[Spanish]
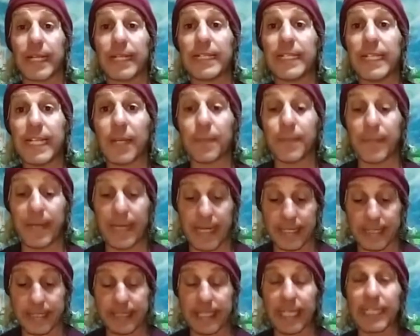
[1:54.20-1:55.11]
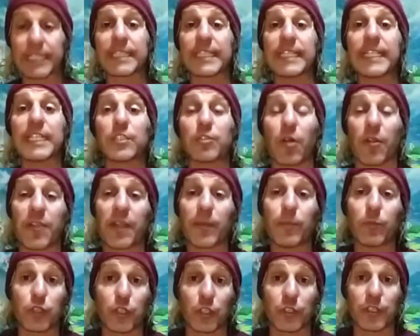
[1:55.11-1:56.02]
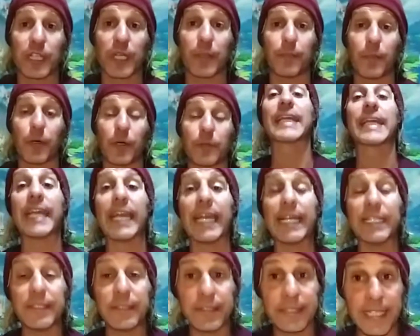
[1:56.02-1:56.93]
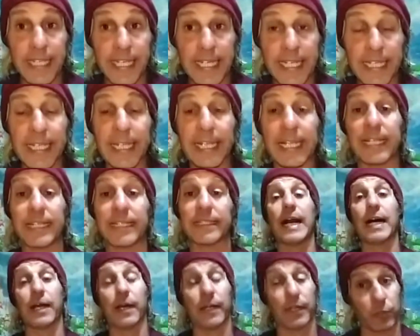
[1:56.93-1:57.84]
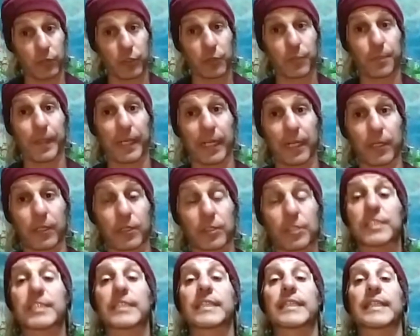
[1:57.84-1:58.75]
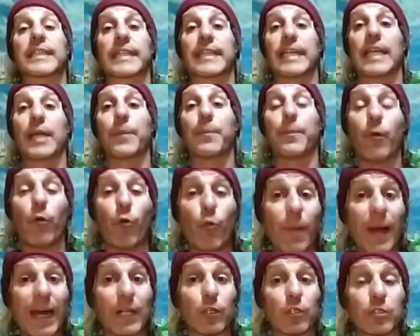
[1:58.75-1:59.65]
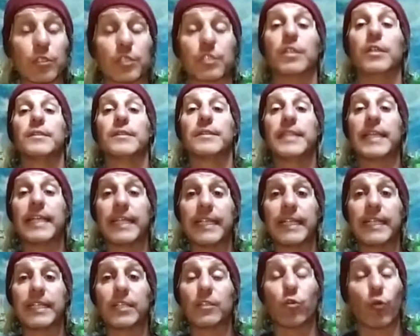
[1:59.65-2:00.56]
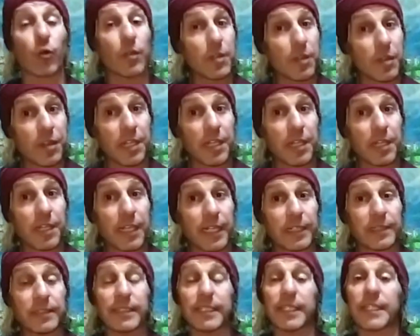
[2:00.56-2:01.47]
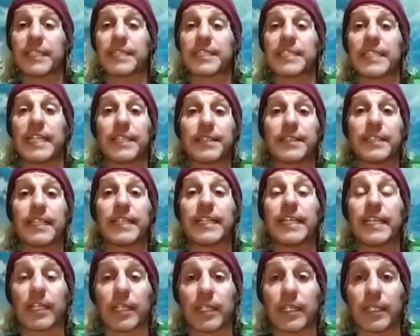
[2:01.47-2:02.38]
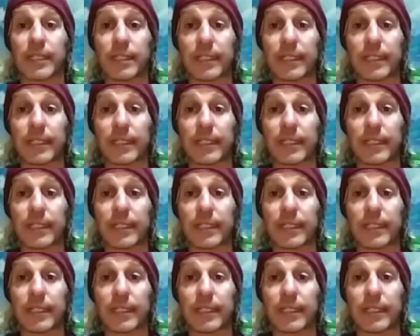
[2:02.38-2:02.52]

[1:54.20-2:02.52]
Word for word: El dilema está escrito hace mucho tiempo. ¿Quién tiene a los perros? ¿Qué humanos tienen, coinciden y desean tener